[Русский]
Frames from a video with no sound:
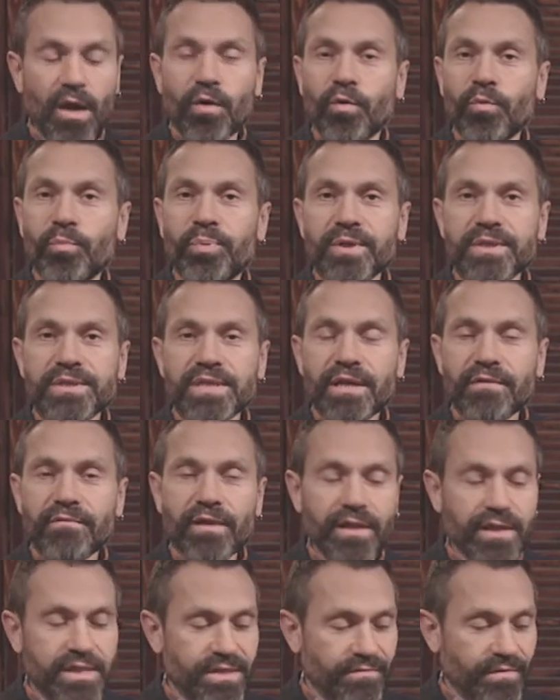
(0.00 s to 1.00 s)
Он
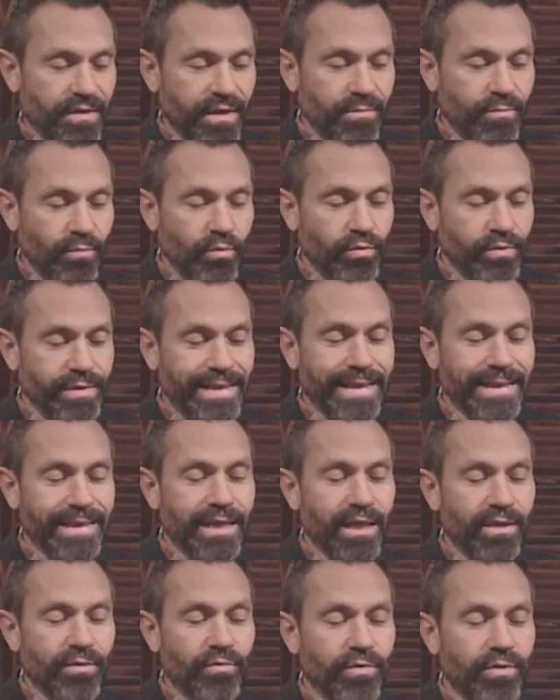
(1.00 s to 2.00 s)
приставал к своему
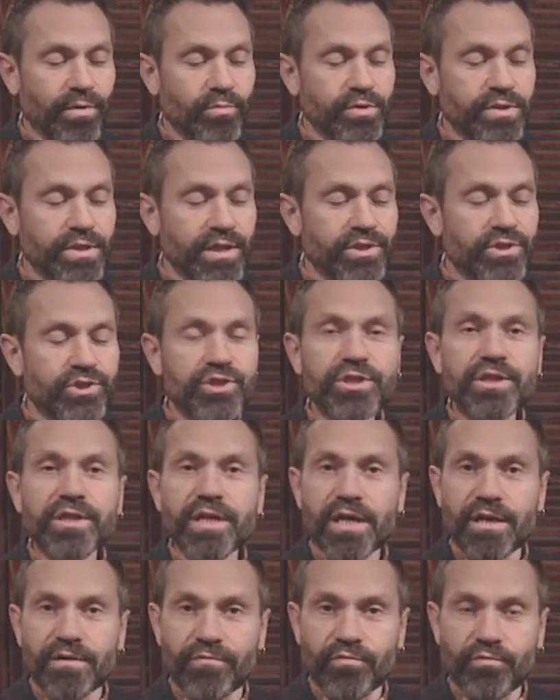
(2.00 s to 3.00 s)
длинноногому дяде
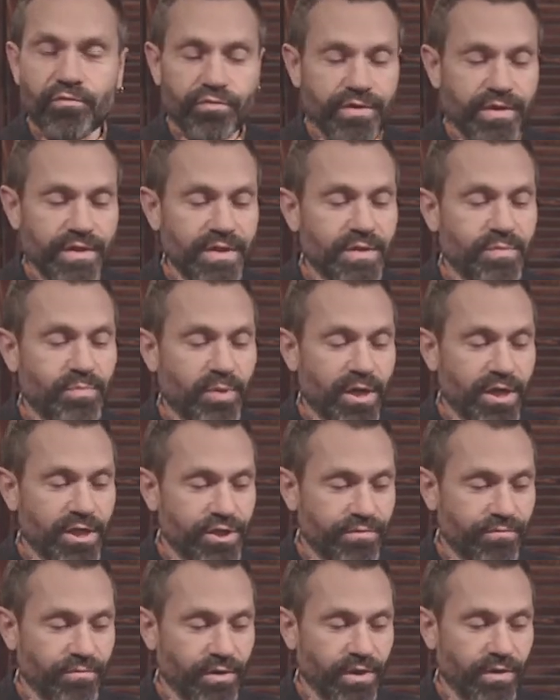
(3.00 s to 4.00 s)
жирафу и
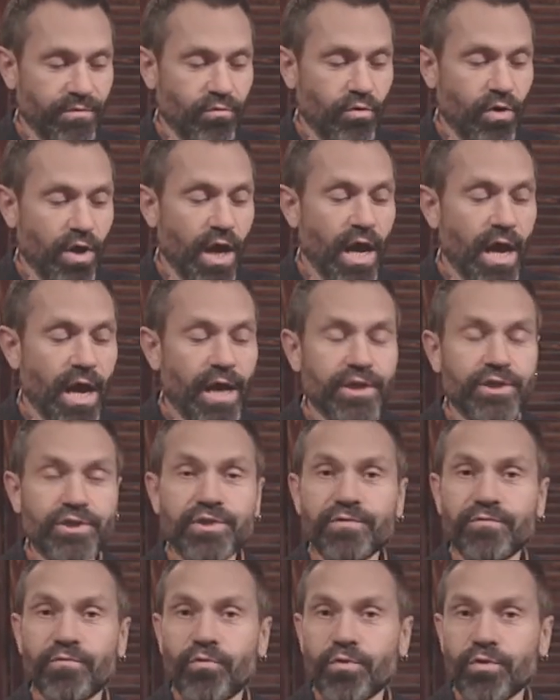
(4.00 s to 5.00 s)
спрашивал его,
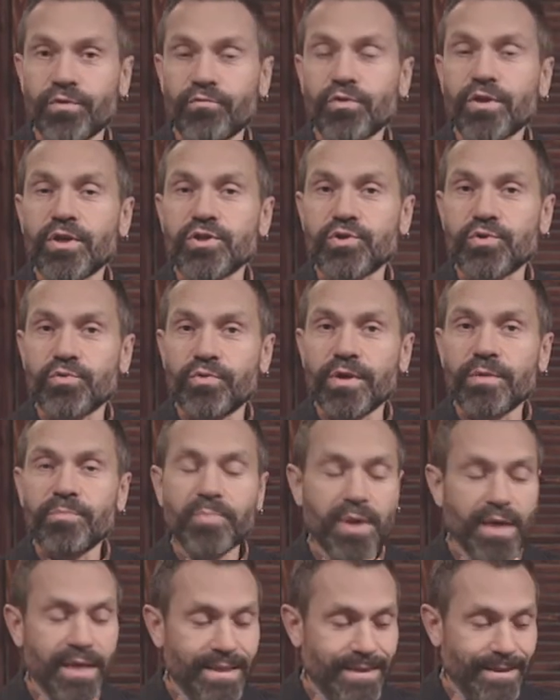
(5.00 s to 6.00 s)
отчего у него на шкуре
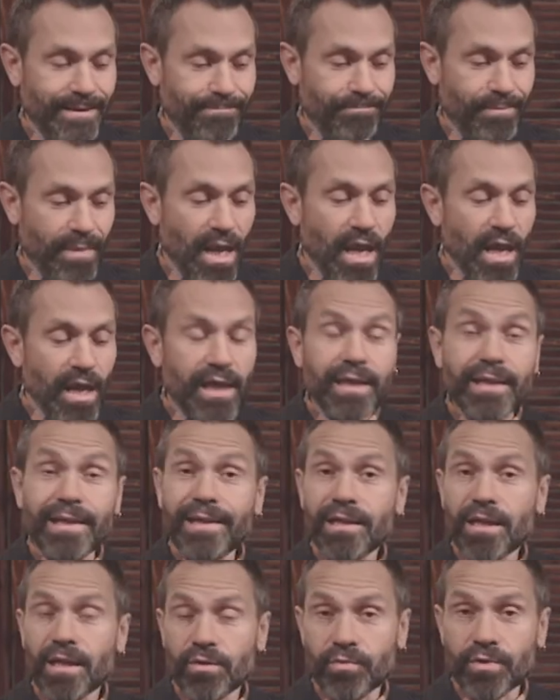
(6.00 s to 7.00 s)
пятна. И
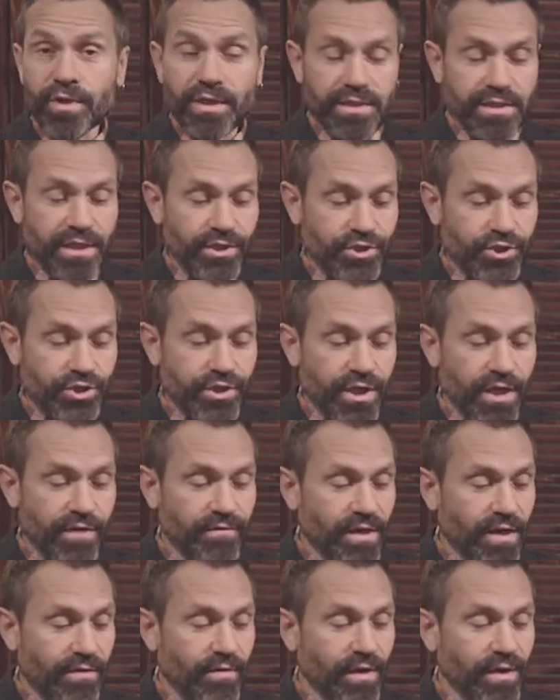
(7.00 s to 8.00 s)
длинноногий дядя
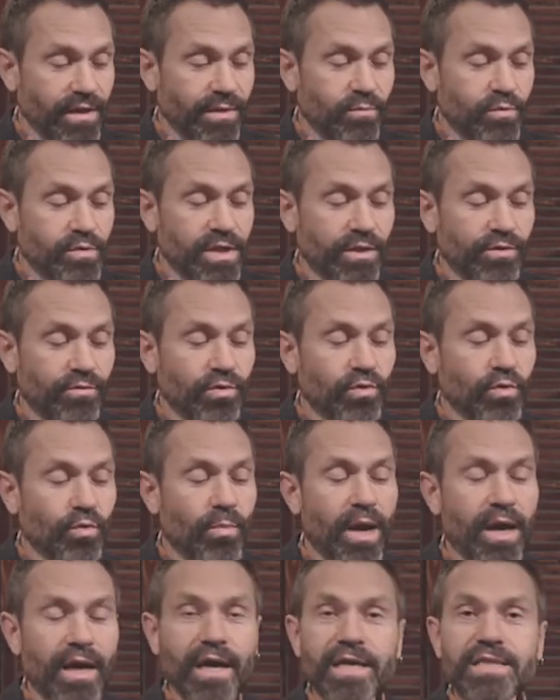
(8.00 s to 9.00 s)
жираф давал ему зато
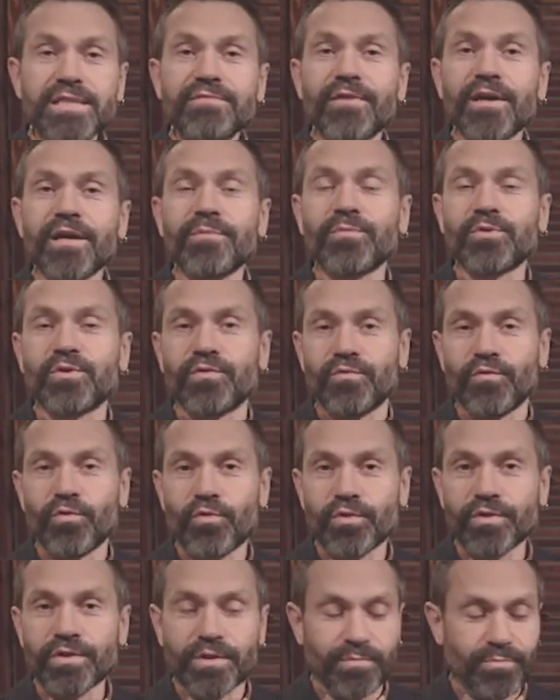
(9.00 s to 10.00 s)
тумака своим
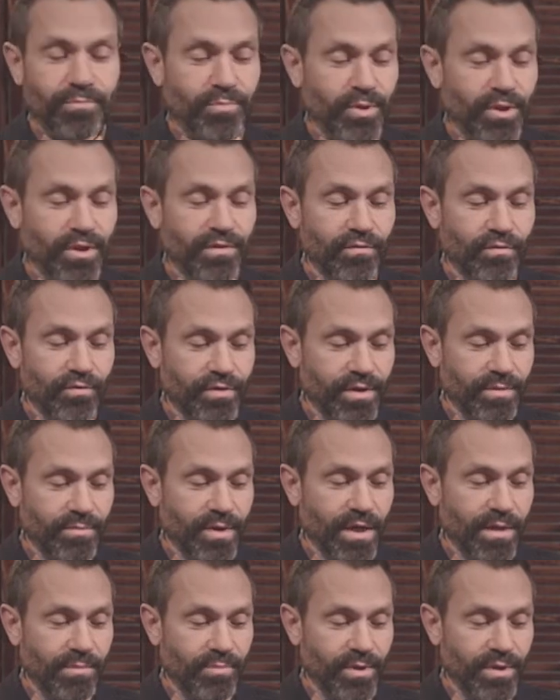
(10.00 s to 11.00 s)
твердым,
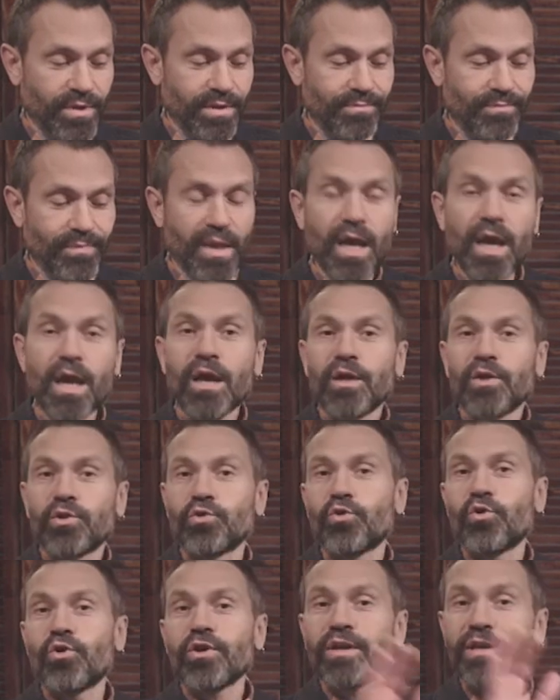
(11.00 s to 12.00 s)
притвердым копытом.
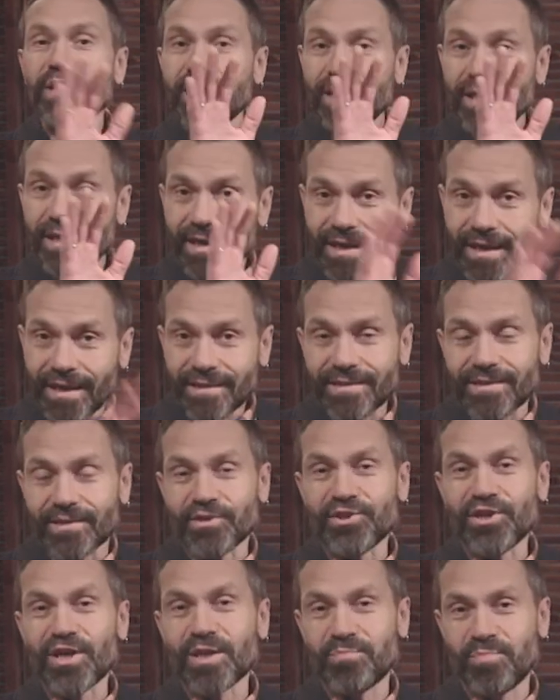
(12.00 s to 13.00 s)
Но и
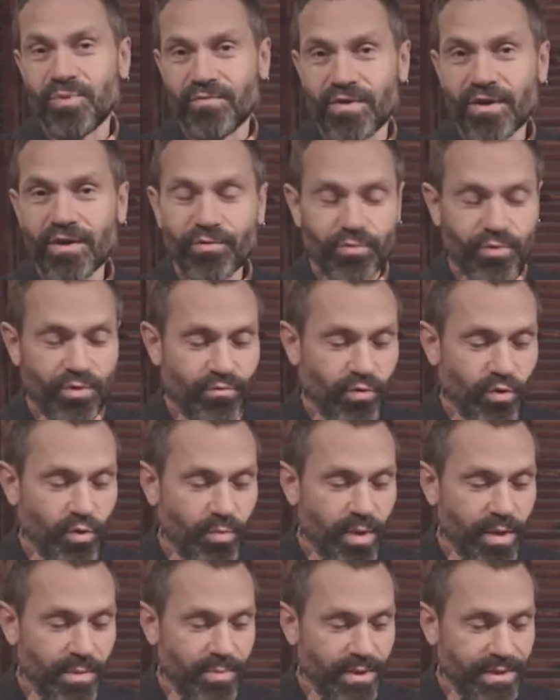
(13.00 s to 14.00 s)
это не отбивало у него
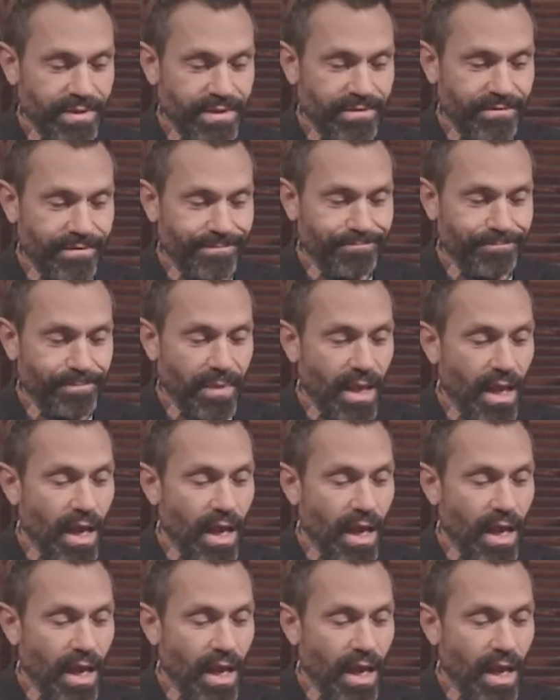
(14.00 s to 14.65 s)
любопытства.